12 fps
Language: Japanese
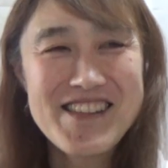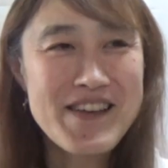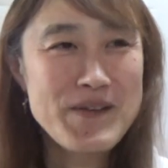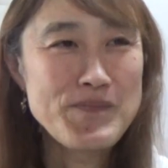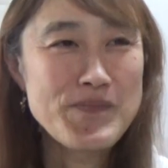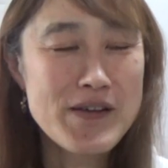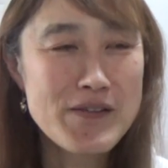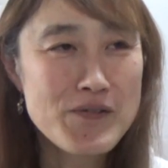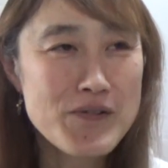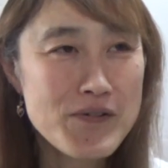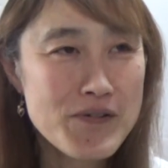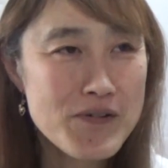でね、あ
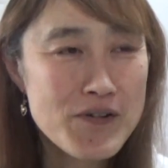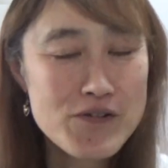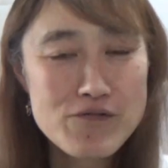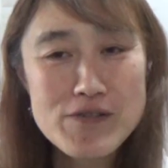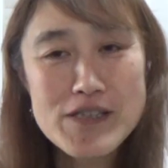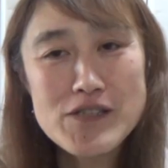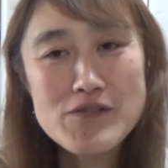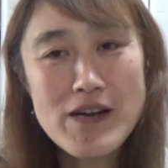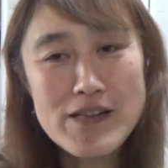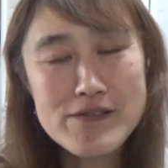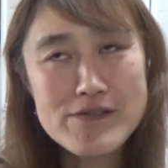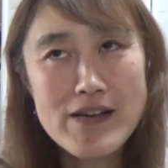の、
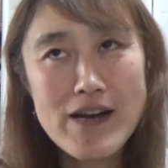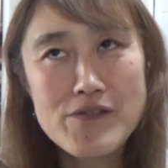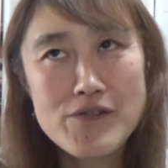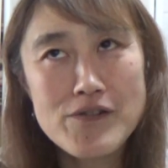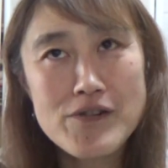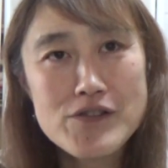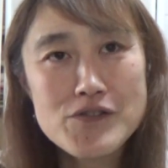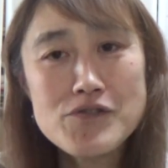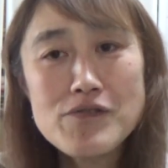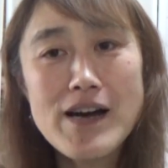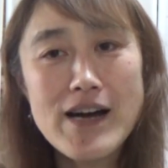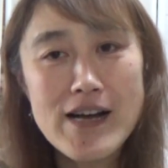フリーツアーあの、
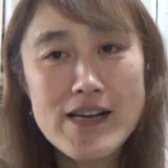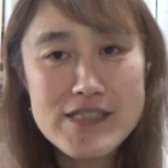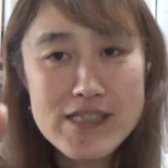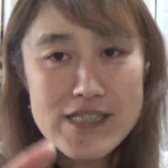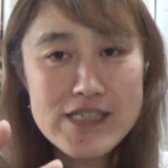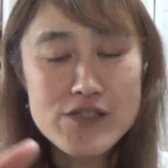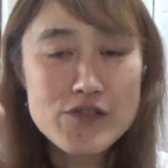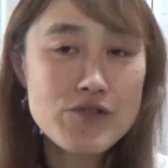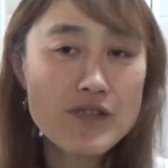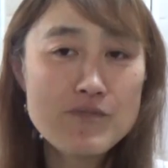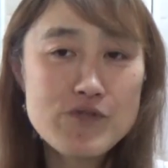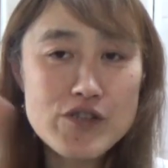ツアーに一
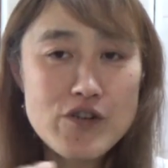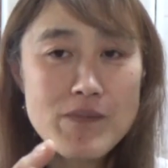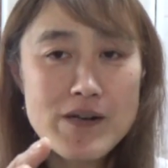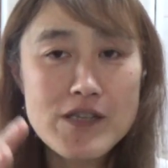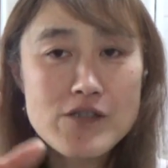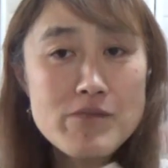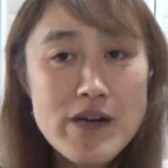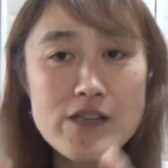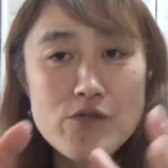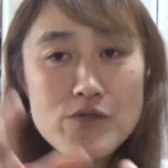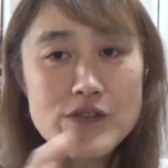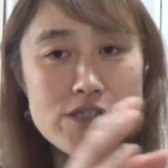緒にぶち込まれて、
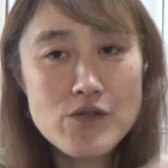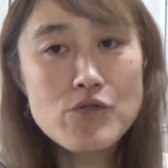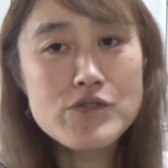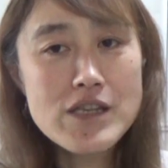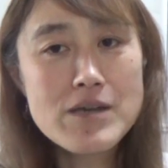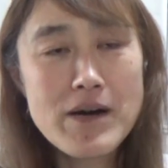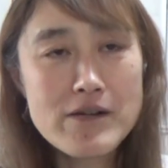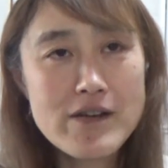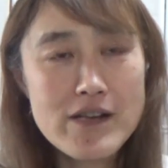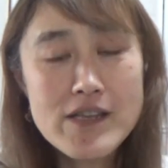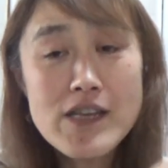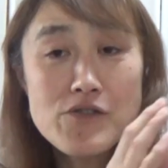ツアーと同じ工程で回る
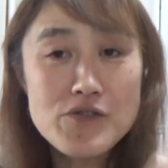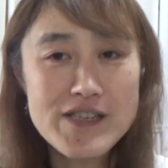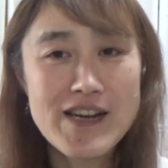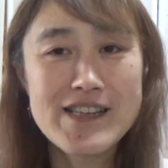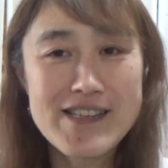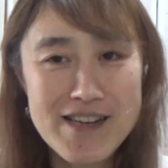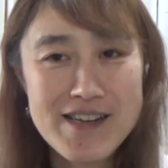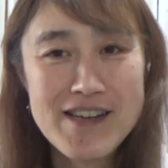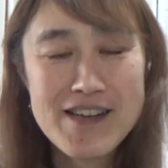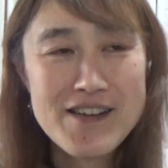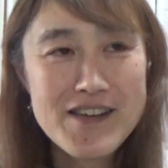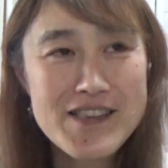から、天井員さんがいた。
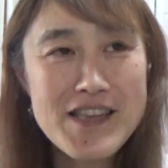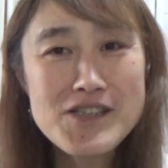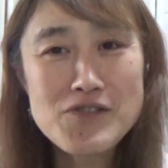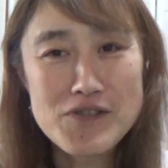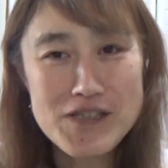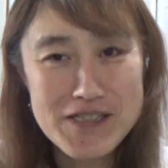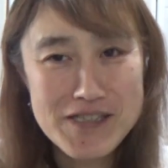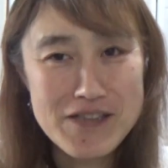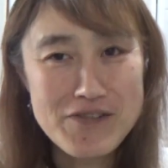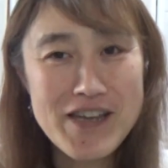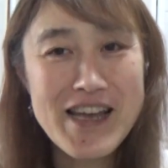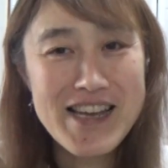天井員さ
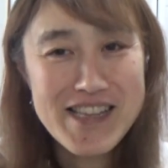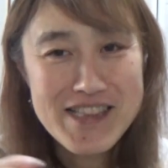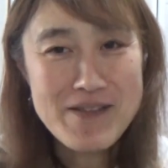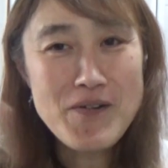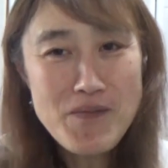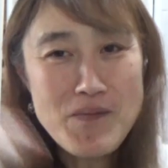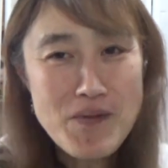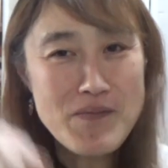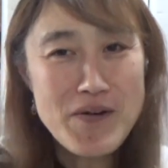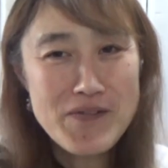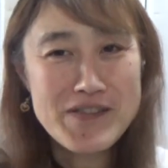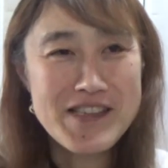んの部屋行って、
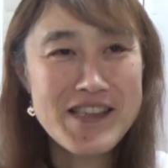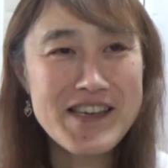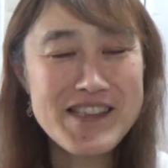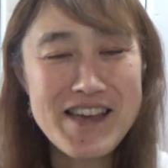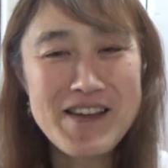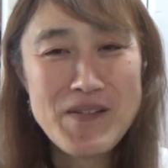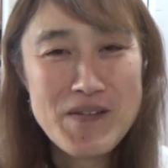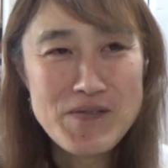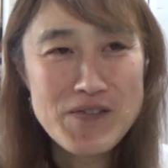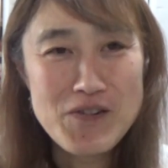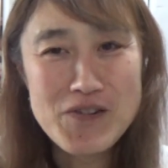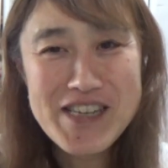パンパンパンパンって叩いて、
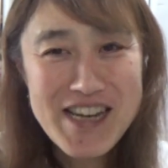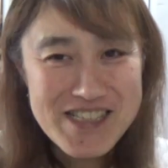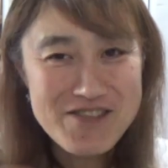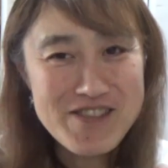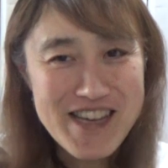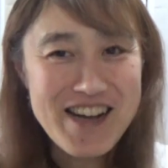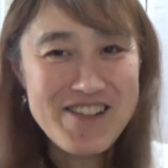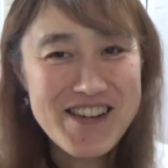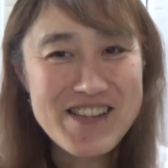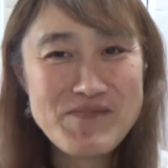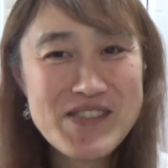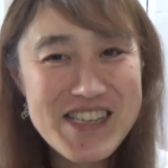お着替えして、お互いお
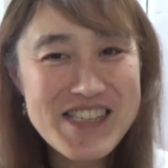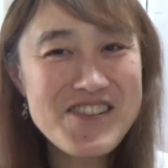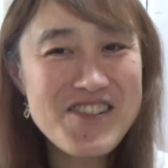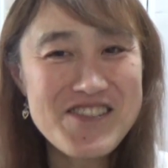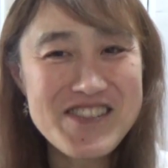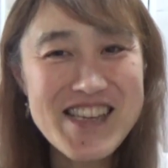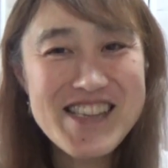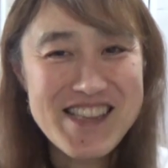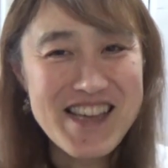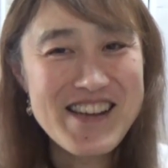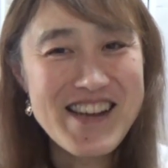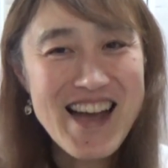互店に行こうって行っ
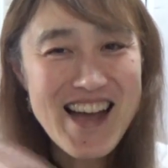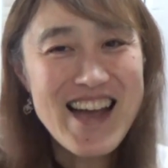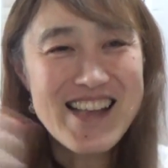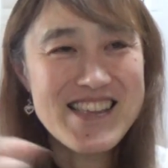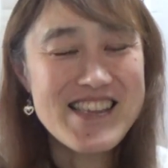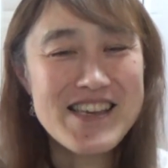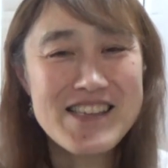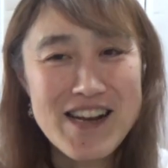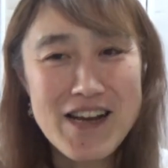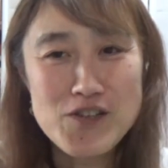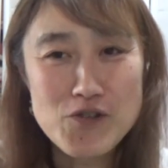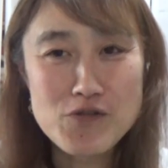て、ガーンって叩いた
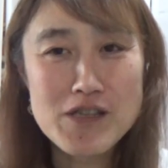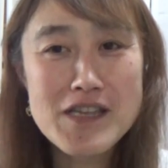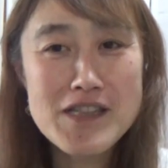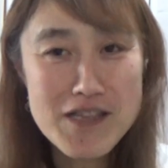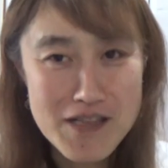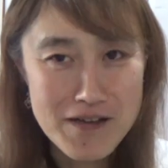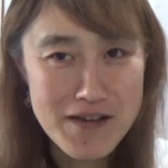ら、両手寝てて